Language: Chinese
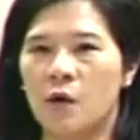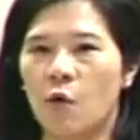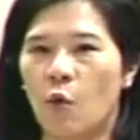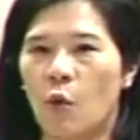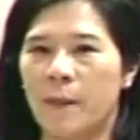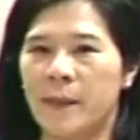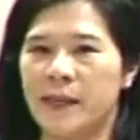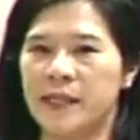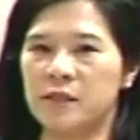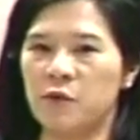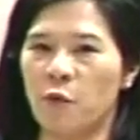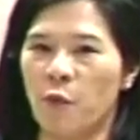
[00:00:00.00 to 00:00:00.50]

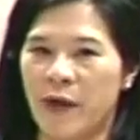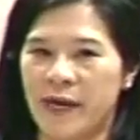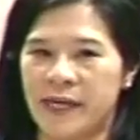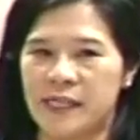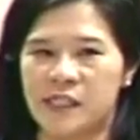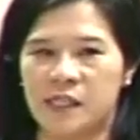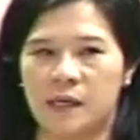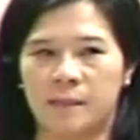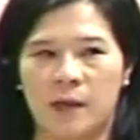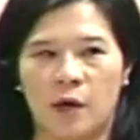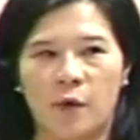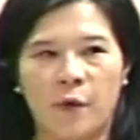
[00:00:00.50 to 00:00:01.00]
我们为
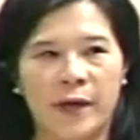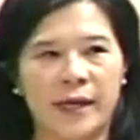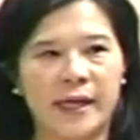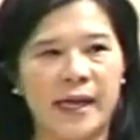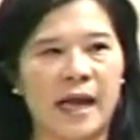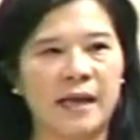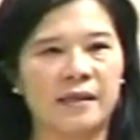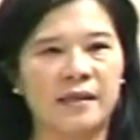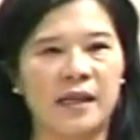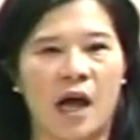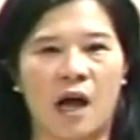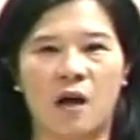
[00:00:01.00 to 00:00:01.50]
什么会
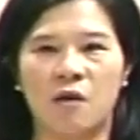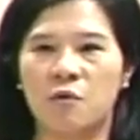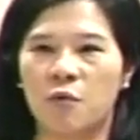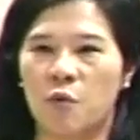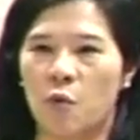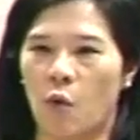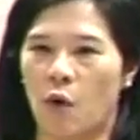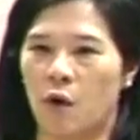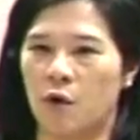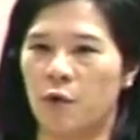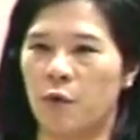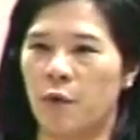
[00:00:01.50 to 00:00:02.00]
看到
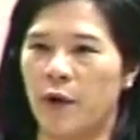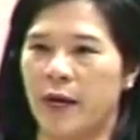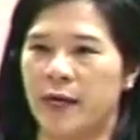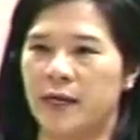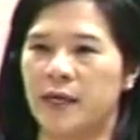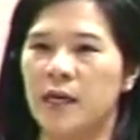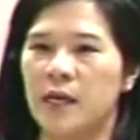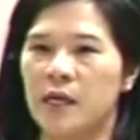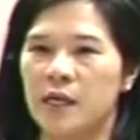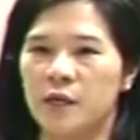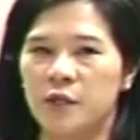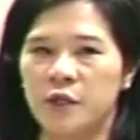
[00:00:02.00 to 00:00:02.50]
国
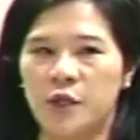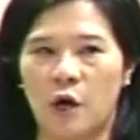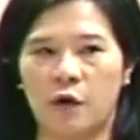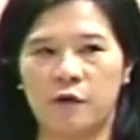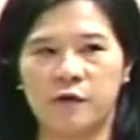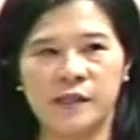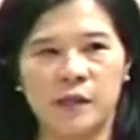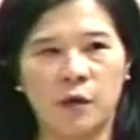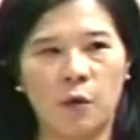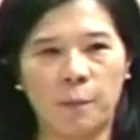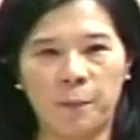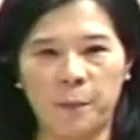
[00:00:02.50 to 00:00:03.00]
会
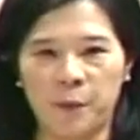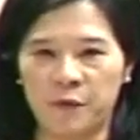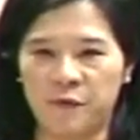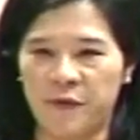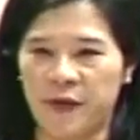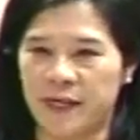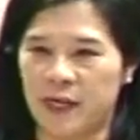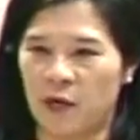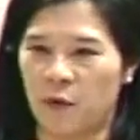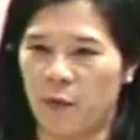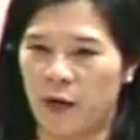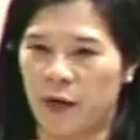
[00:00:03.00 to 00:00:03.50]
有部
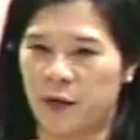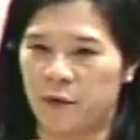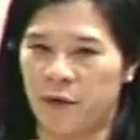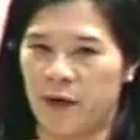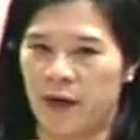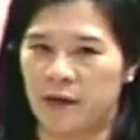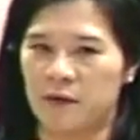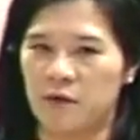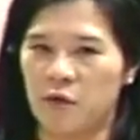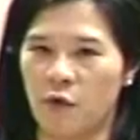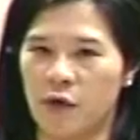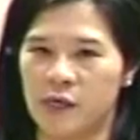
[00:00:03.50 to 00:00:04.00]
分的委
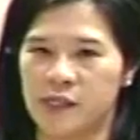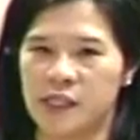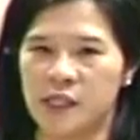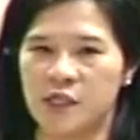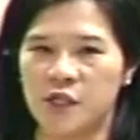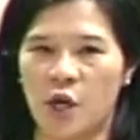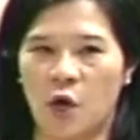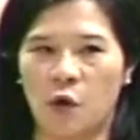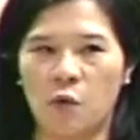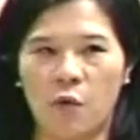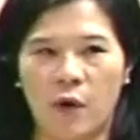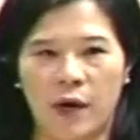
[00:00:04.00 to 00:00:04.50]
员，或是
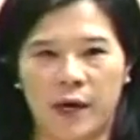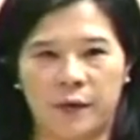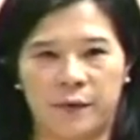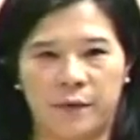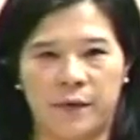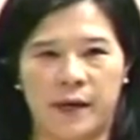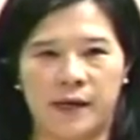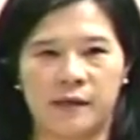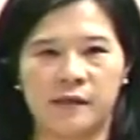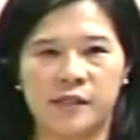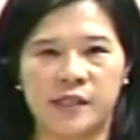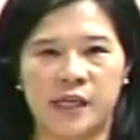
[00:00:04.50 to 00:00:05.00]
有委
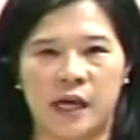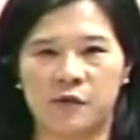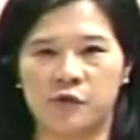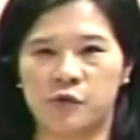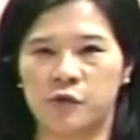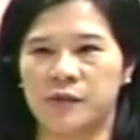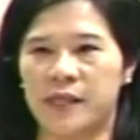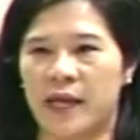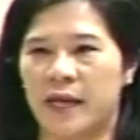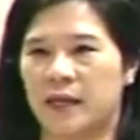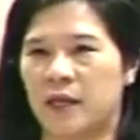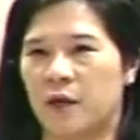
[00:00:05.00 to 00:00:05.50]
员、少
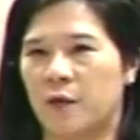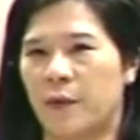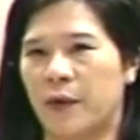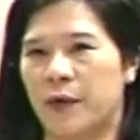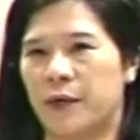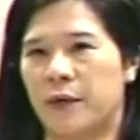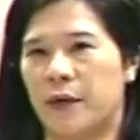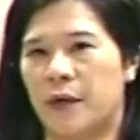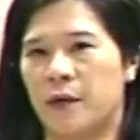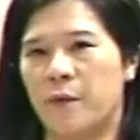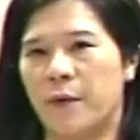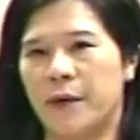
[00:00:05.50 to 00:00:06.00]
数党的
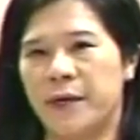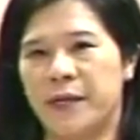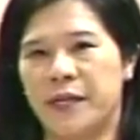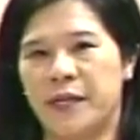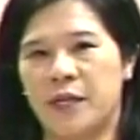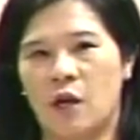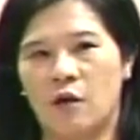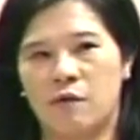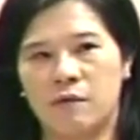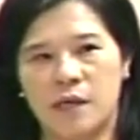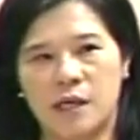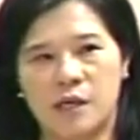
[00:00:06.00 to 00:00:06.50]
委员，会
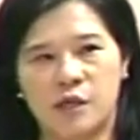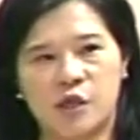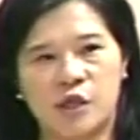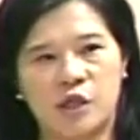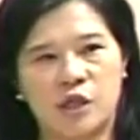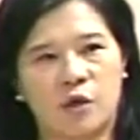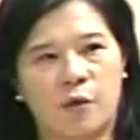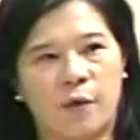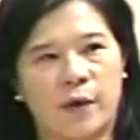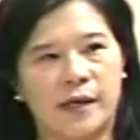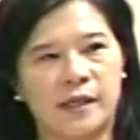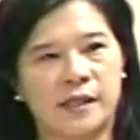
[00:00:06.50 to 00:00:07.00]
利用议
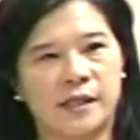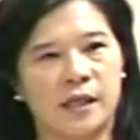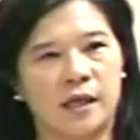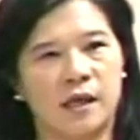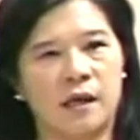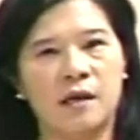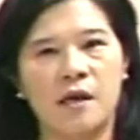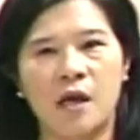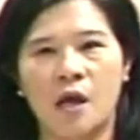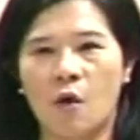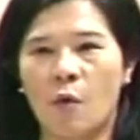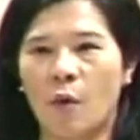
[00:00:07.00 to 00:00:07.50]
事规
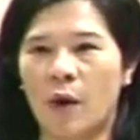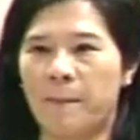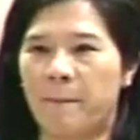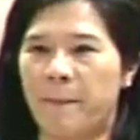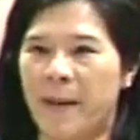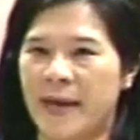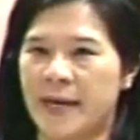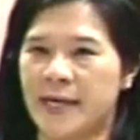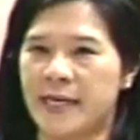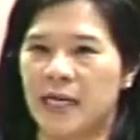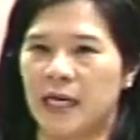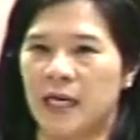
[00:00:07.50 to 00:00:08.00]
则会
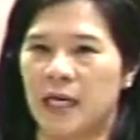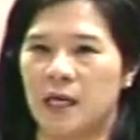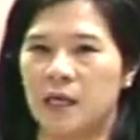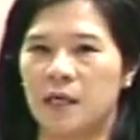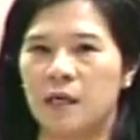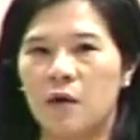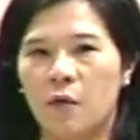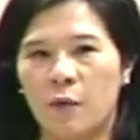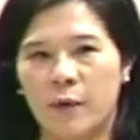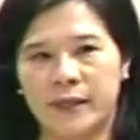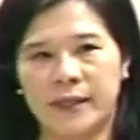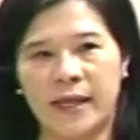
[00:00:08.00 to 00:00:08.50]
背梗、
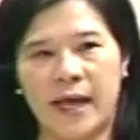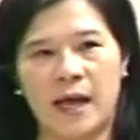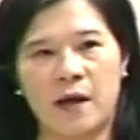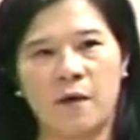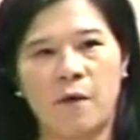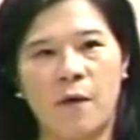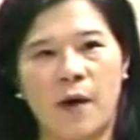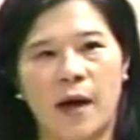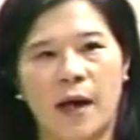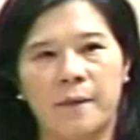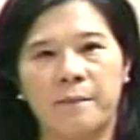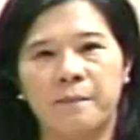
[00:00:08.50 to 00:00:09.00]
会
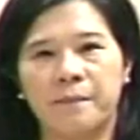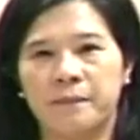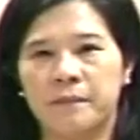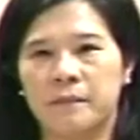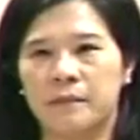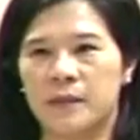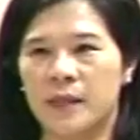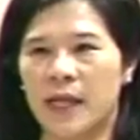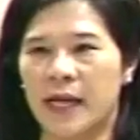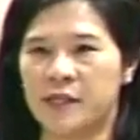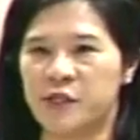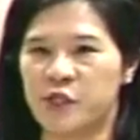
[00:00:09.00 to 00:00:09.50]
瘫痪？
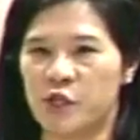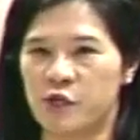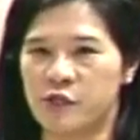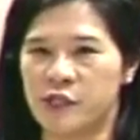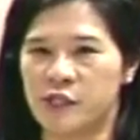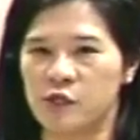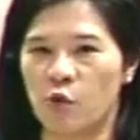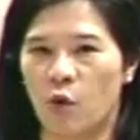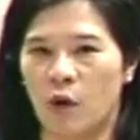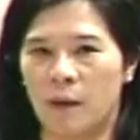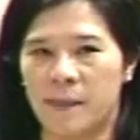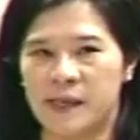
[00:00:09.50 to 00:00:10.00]
那就
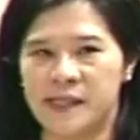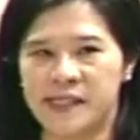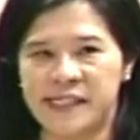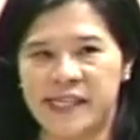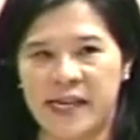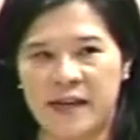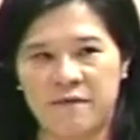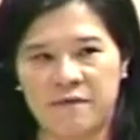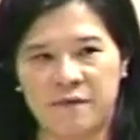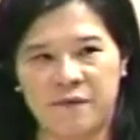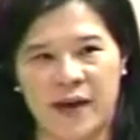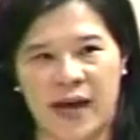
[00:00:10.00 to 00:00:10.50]
是我们
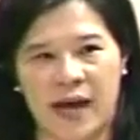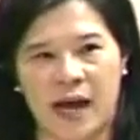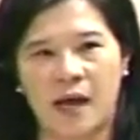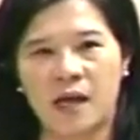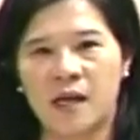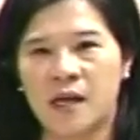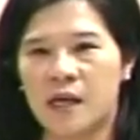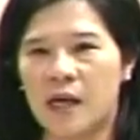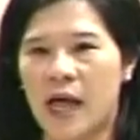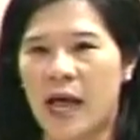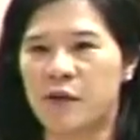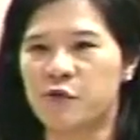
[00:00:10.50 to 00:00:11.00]
宪法，
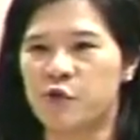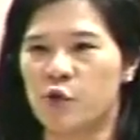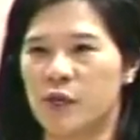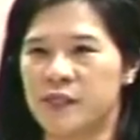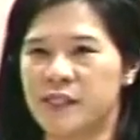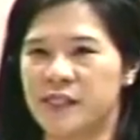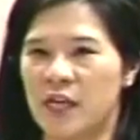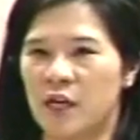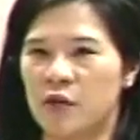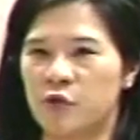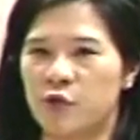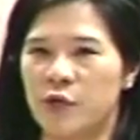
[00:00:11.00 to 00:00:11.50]
它所
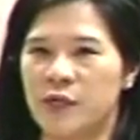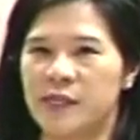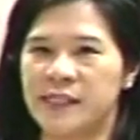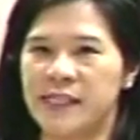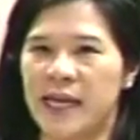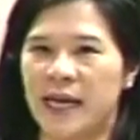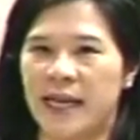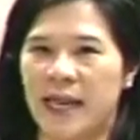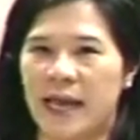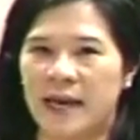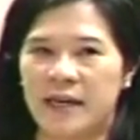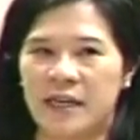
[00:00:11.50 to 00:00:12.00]
授权
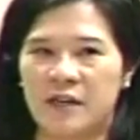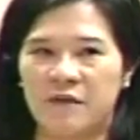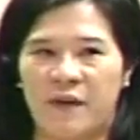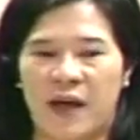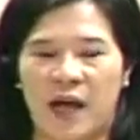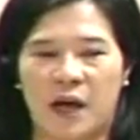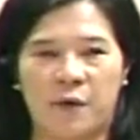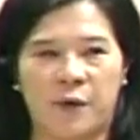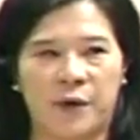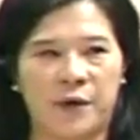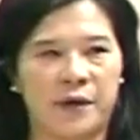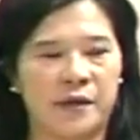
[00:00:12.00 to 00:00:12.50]
下来立
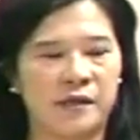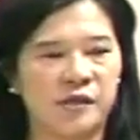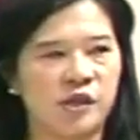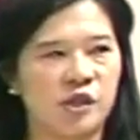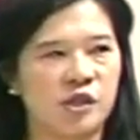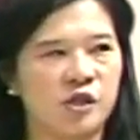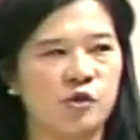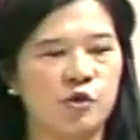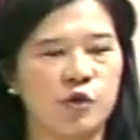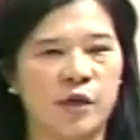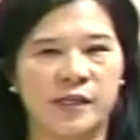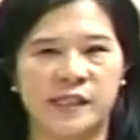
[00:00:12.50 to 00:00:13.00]
法委员
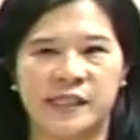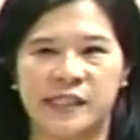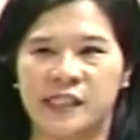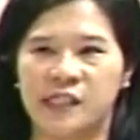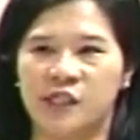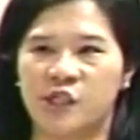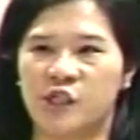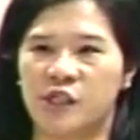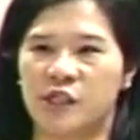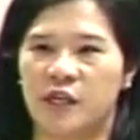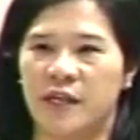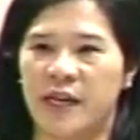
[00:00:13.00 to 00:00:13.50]
职权
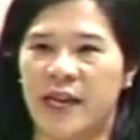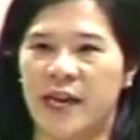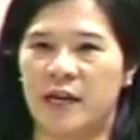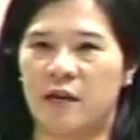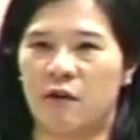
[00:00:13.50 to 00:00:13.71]
行使的